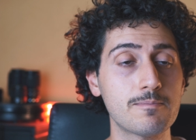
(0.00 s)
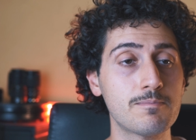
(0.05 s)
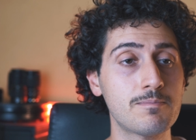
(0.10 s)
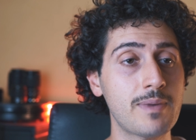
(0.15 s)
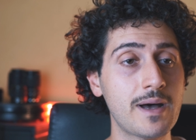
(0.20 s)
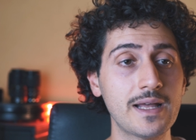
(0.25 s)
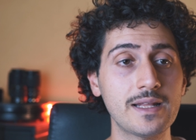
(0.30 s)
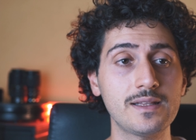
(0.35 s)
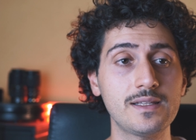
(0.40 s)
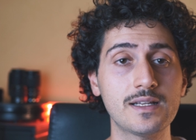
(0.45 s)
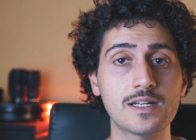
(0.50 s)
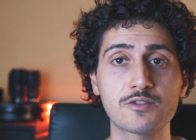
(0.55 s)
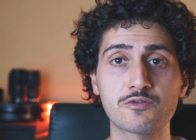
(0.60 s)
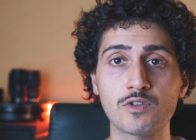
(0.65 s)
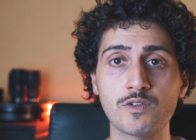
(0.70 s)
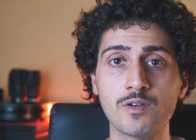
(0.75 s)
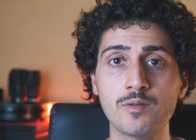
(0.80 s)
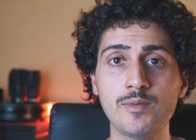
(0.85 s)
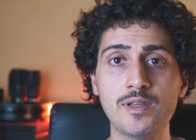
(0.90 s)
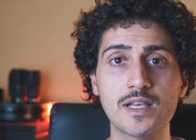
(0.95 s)
Buddy e la
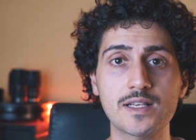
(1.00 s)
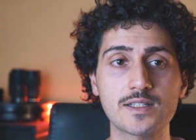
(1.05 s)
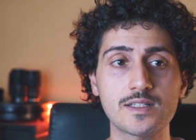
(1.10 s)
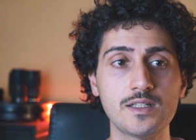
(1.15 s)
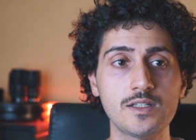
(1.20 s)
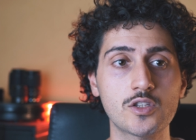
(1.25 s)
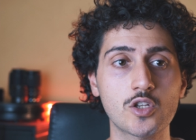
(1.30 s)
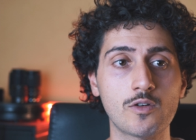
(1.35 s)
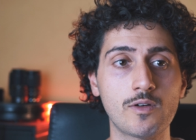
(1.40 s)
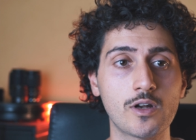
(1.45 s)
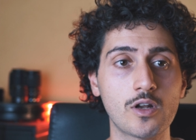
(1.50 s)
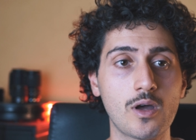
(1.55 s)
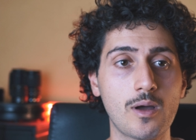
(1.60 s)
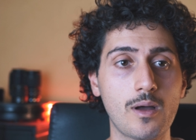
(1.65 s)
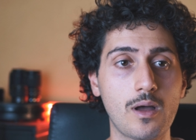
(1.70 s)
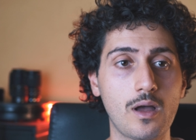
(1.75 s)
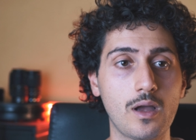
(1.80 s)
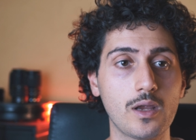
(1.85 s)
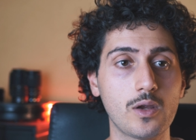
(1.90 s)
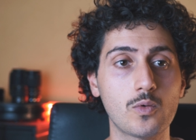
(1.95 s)
sua famiglia si
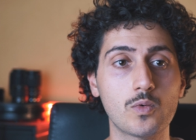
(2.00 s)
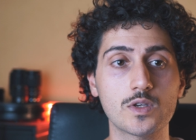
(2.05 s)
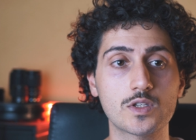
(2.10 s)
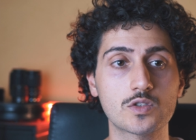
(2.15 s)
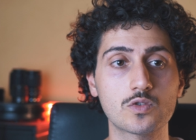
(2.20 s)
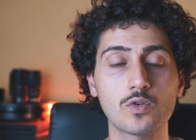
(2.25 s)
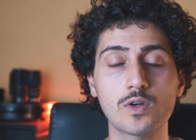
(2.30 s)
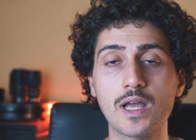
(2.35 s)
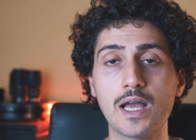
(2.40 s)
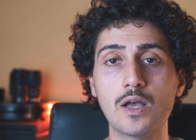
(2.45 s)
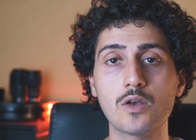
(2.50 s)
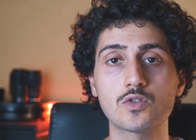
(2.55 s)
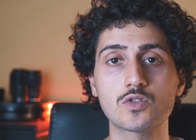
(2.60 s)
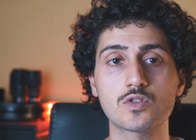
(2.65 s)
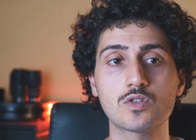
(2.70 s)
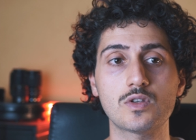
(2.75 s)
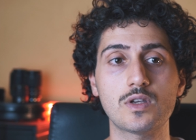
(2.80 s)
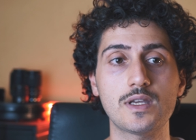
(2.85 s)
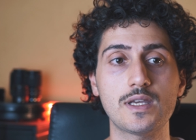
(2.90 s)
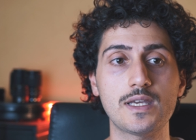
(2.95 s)
ritrovano in questo caos